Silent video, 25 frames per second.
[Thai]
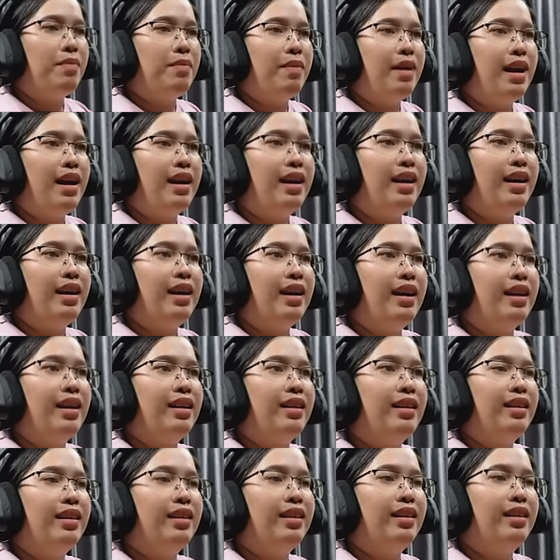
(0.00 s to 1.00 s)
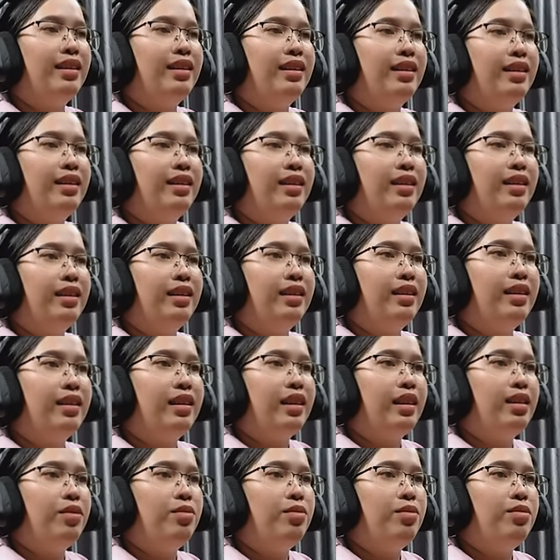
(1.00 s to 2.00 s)
แทบจะไม่ไปแล้วค่ะ
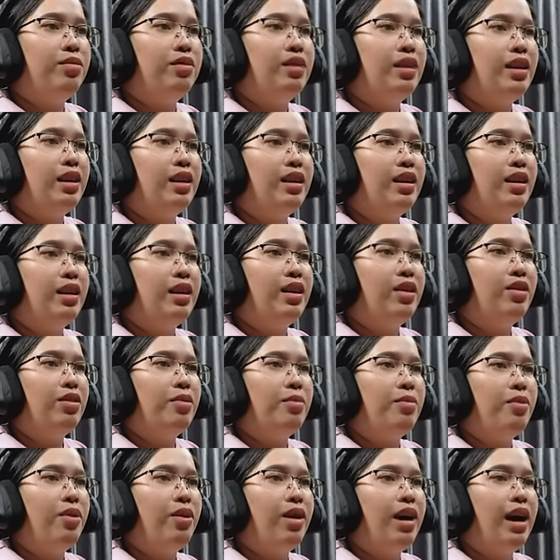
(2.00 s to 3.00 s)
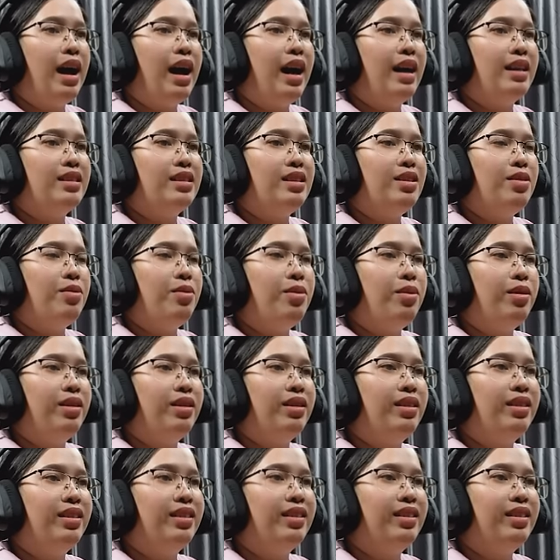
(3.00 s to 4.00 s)
ไหนดูสิเราต้องมองหา
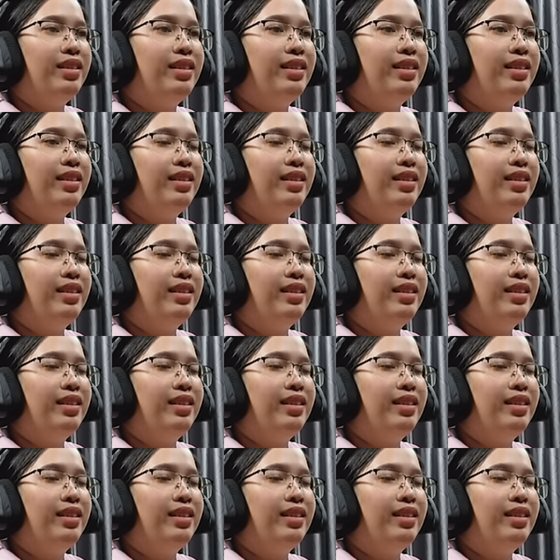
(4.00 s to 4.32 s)
จีโอด